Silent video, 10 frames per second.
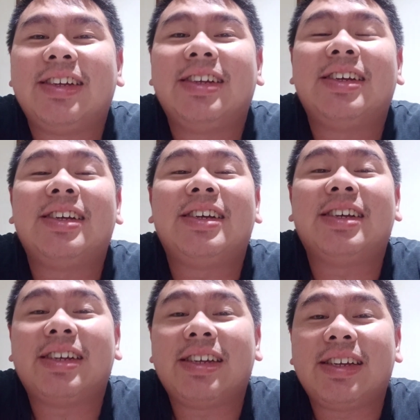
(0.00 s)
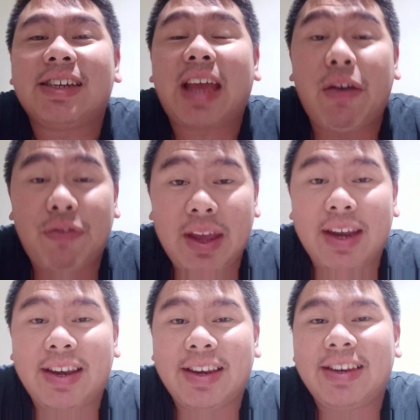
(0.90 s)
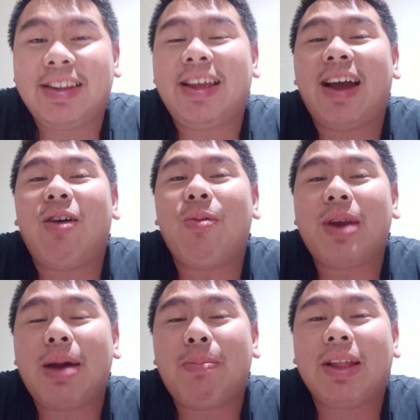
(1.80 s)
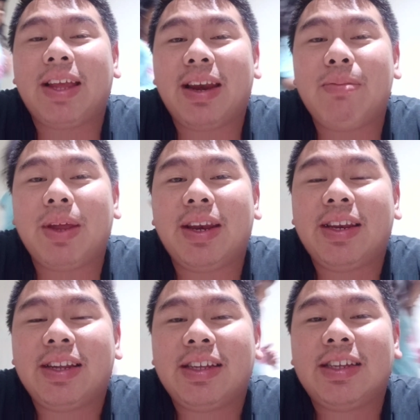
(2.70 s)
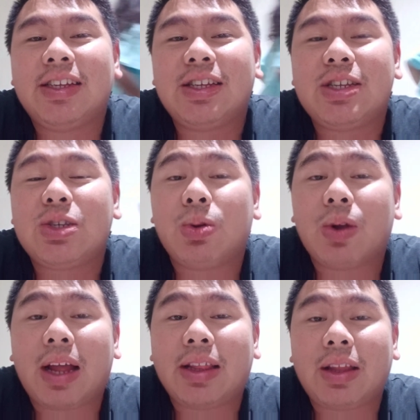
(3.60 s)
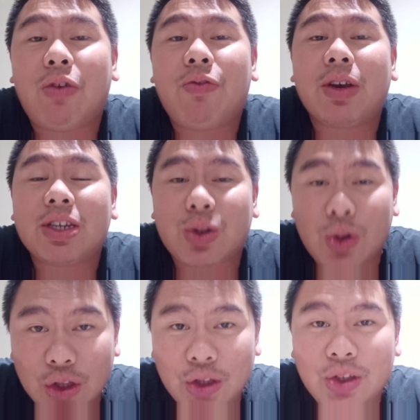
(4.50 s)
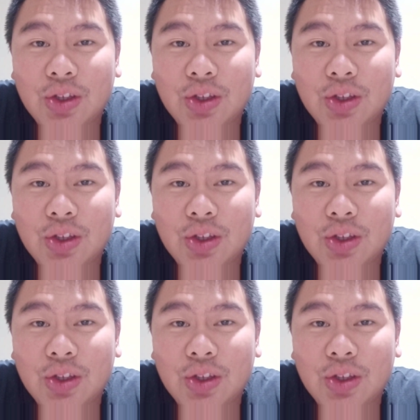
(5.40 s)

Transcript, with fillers: uh, Kevin yang Om David kirimin Sukata Overscoot